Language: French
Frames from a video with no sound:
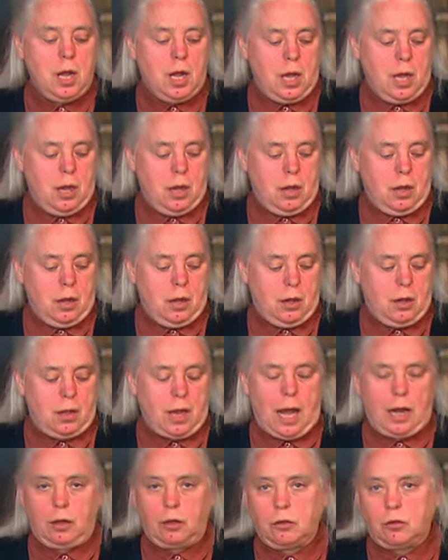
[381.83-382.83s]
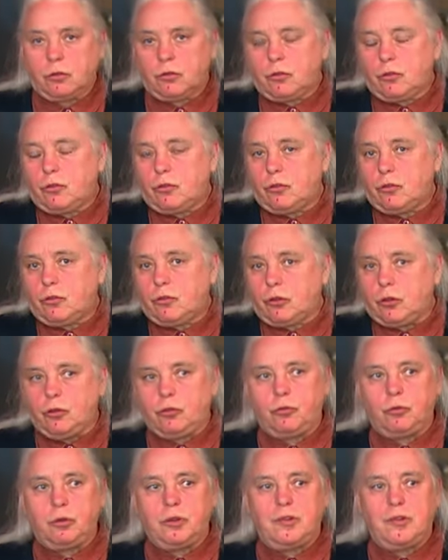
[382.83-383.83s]
euh, alors, ce que je
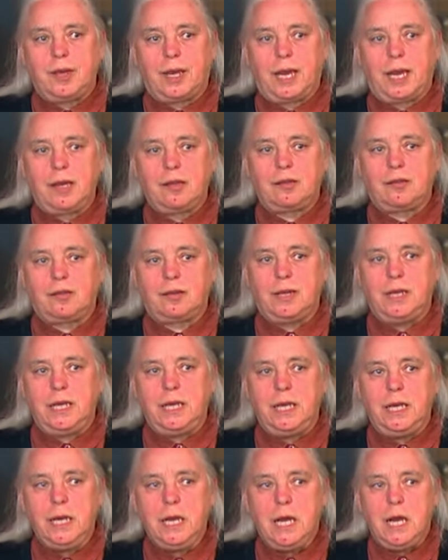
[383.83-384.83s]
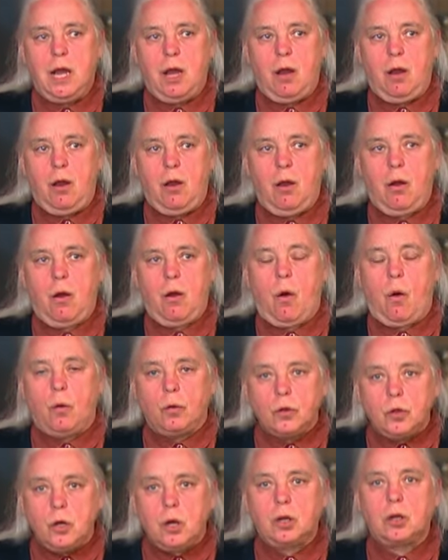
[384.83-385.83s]
vous dirais, c'est euh,
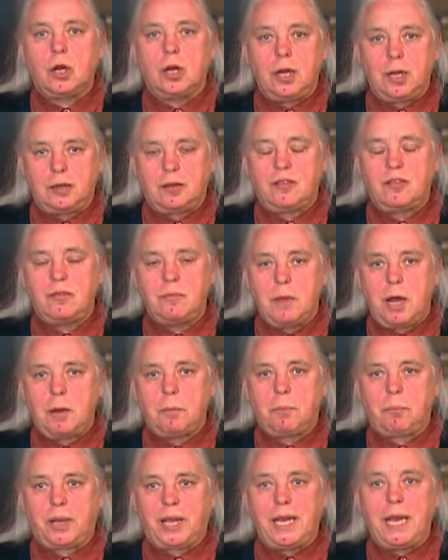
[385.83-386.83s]
on a collectivement pris